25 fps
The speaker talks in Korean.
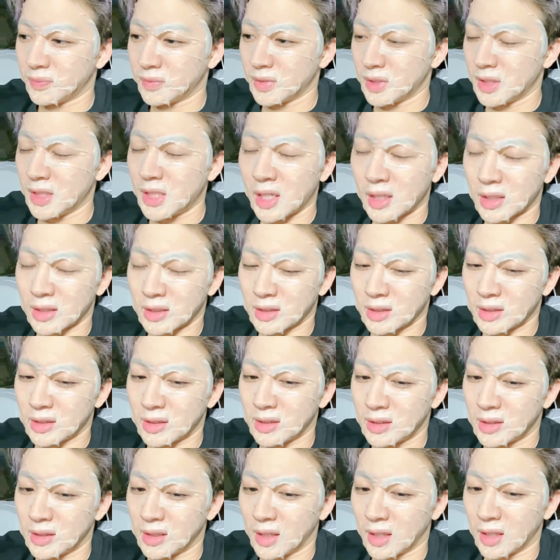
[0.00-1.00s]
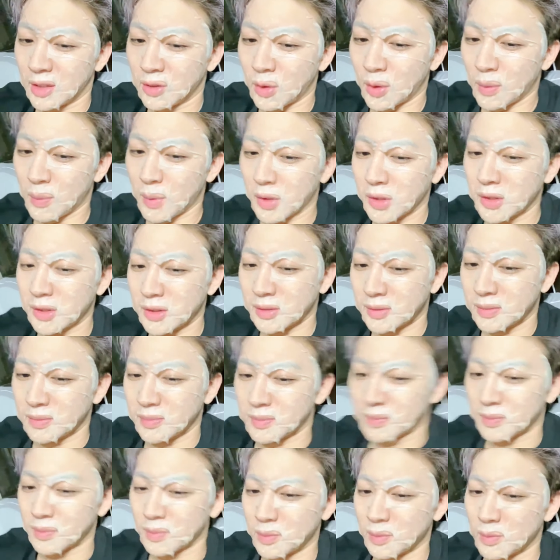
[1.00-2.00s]
시작을 하게 되면은
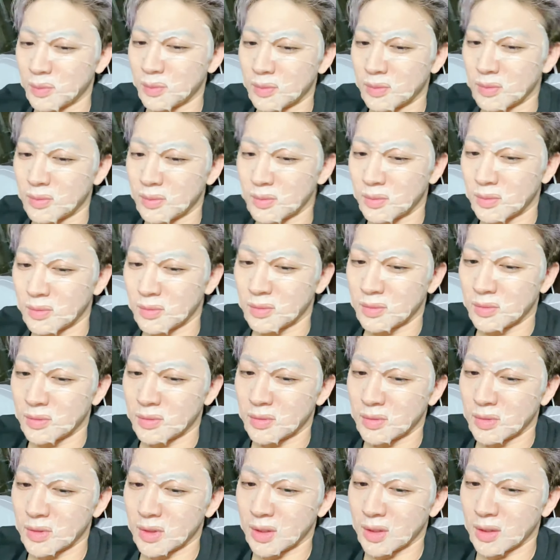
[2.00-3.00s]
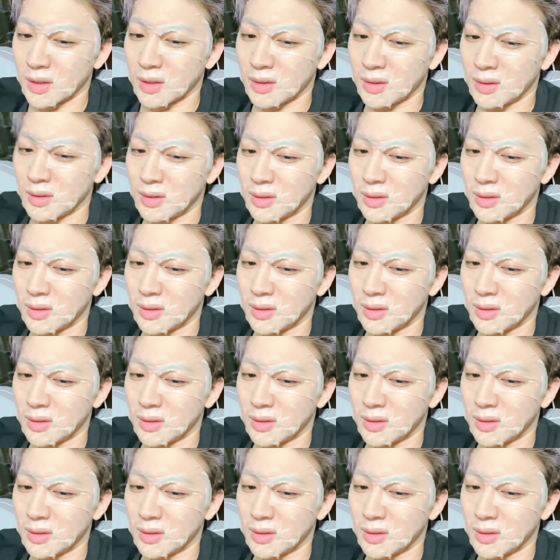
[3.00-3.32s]
네